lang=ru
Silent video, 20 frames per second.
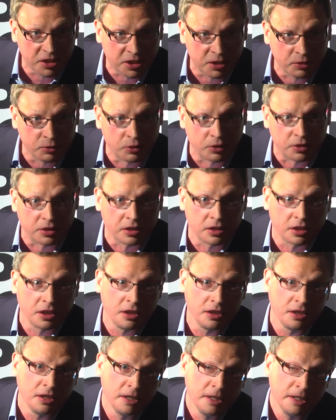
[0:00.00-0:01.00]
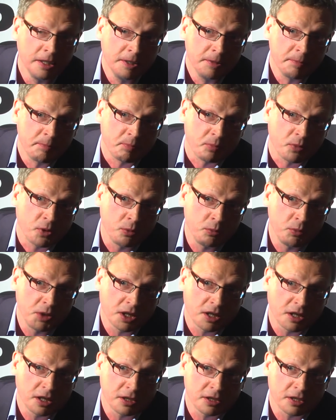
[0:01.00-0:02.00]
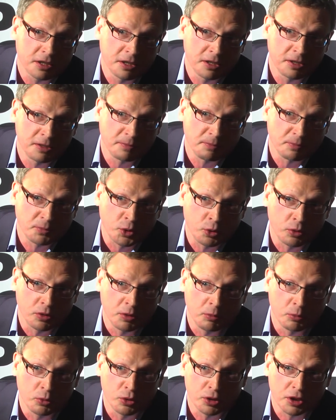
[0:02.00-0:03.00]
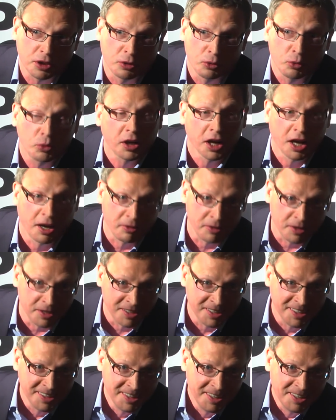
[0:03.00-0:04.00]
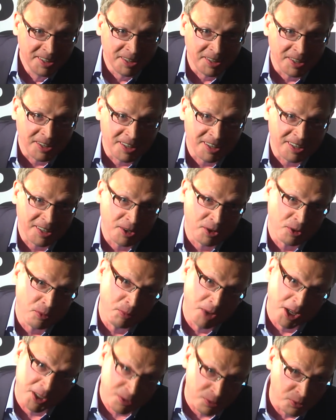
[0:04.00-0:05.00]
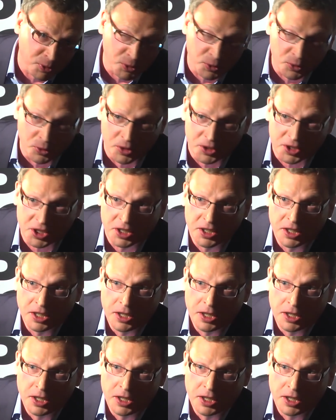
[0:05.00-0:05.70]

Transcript: сегодня, да, ну, мне кажется, он немножко лукавит. Э, любя свою дочь.